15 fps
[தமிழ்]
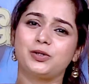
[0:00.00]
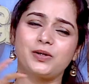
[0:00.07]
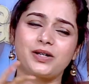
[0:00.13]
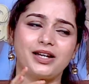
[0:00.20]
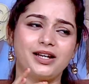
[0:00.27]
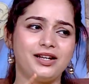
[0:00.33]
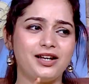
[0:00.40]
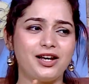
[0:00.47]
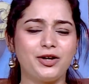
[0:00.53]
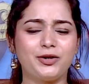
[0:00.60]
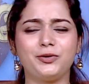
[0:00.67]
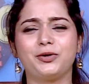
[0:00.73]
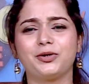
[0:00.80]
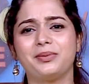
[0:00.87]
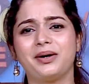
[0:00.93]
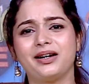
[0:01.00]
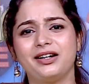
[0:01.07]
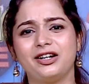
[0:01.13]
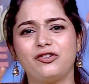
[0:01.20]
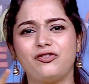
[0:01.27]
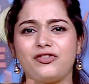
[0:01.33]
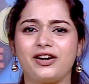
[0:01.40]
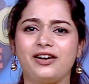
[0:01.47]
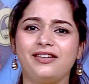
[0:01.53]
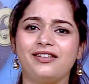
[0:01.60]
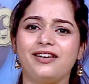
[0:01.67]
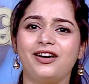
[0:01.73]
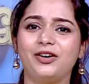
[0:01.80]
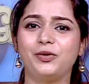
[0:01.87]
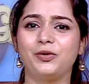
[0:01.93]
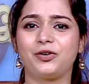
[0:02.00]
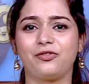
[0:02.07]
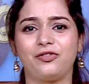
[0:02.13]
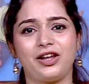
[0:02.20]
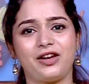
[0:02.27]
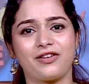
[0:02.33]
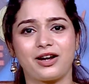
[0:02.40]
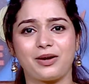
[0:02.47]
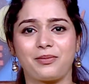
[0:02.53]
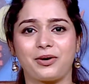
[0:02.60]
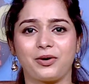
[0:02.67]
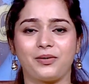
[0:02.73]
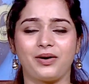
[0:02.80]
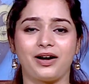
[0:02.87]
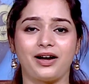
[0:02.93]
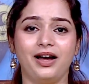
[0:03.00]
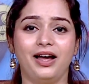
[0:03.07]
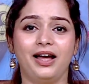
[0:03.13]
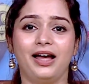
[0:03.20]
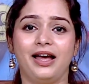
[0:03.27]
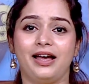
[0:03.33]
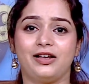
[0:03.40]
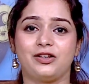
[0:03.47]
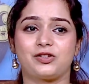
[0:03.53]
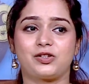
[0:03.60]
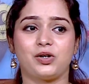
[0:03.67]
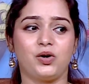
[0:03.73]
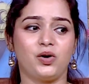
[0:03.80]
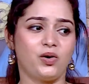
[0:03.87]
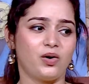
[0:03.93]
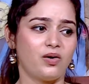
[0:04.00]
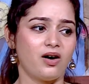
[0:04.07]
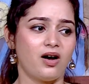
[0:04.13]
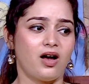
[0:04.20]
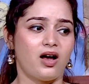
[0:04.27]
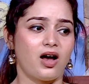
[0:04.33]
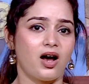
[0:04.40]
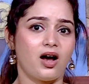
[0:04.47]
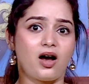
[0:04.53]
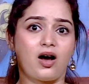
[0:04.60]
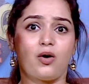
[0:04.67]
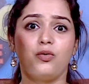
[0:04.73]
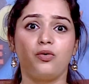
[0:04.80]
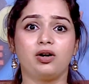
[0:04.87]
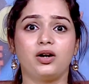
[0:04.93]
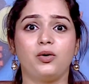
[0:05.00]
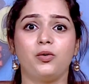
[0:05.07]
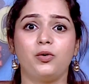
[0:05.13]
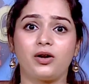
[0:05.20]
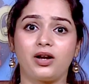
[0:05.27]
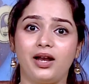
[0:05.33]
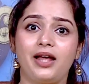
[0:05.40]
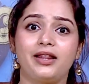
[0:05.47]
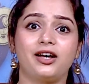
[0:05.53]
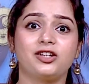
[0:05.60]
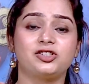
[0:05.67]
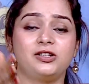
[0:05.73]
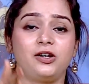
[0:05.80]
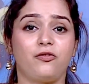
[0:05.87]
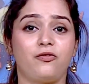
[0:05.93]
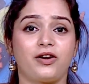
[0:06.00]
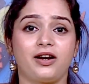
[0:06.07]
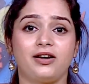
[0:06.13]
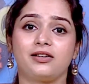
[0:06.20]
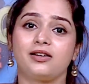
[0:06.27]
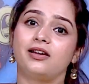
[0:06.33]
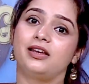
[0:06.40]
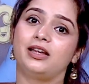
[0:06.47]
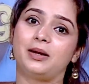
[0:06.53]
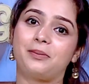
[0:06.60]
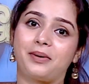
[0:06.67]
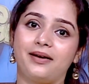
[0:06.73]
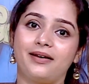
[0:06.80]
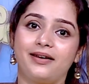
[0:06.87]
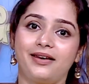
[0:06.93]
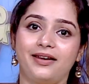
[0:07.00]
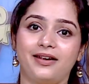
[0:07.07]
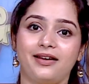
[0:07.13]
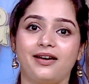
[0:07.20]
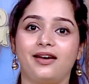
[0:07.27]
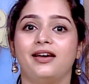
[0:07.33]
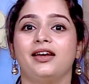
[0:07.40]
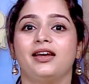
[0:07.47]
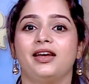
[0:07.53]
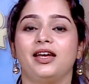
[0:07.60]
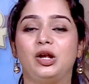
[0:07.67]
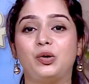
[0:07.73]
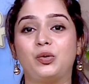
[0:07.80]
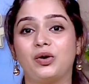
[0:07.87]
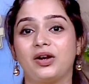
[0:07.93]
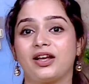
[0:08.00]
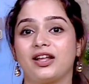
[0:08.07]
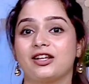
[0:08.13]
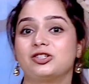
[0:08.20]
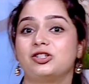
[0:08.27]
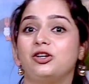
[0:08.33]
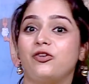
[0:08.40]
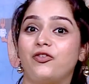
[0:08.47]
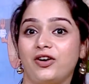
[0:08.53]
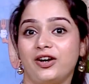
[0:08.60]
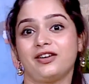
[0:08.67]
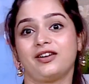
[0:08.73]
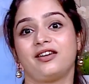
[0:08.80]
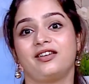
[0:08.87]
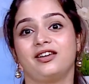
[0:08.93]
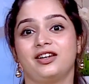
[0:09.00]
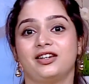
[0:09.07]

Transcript: ஸோ எல்லாரும் ஒரு மாதிரி டிஃப்ரெண்ட்டான ஒரு ஃப்ளேவரில் பண்ணுவாங்க ஸோ உங்கள் ஊரில் ஏதாச்சும் டிஃப்ரெண்ட்டாக நீங்கள் பண்ணுறீங்க இல்லை உங்களுக்கு ஏதாச்சும் டிஃப்ரெண்ட்டான